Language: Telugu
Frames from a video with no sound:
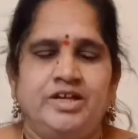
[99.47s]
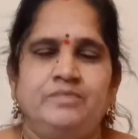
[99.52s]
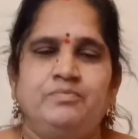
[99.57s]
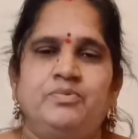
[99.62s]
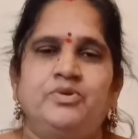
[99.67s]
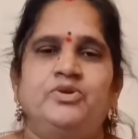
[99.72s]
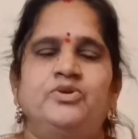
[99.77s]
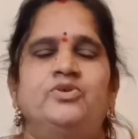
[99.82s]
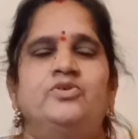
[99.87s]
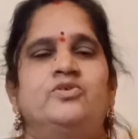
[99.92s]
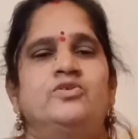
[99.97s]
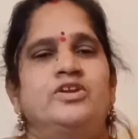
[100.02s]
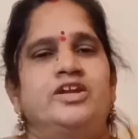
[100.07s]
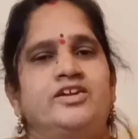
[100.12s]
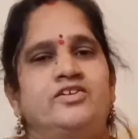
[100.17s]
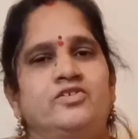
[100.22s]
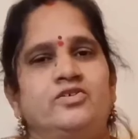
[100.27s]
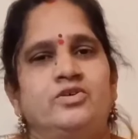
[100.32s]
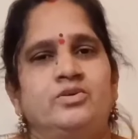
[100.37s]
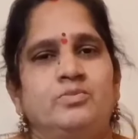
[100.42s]
ఇప్పుడు
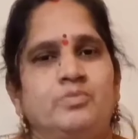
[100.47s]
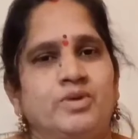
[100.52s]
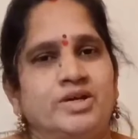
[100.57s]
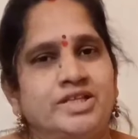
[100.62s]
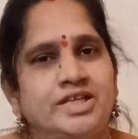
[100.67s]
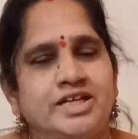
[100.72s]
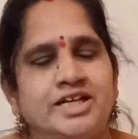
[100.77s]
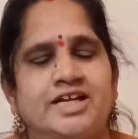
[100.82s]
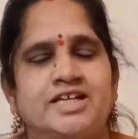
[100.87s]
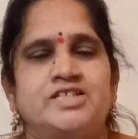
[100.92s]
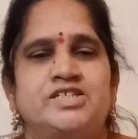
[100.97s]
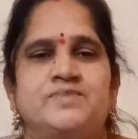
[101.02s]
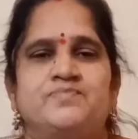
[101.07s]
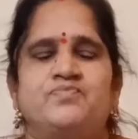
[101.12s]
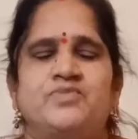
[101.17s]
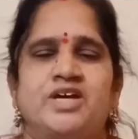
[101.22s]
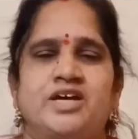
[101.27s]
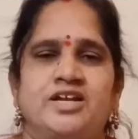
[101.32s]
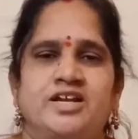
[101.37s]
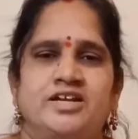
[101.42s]
నేను మొదటిగా
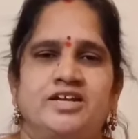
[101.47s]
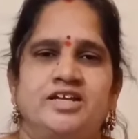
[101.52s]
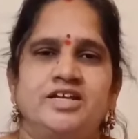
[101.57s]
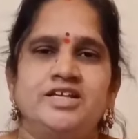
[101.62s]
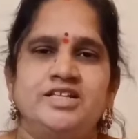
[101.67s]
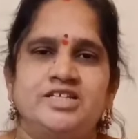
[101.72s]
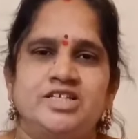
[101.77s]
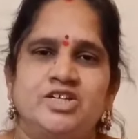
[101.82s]
చెప్తానండి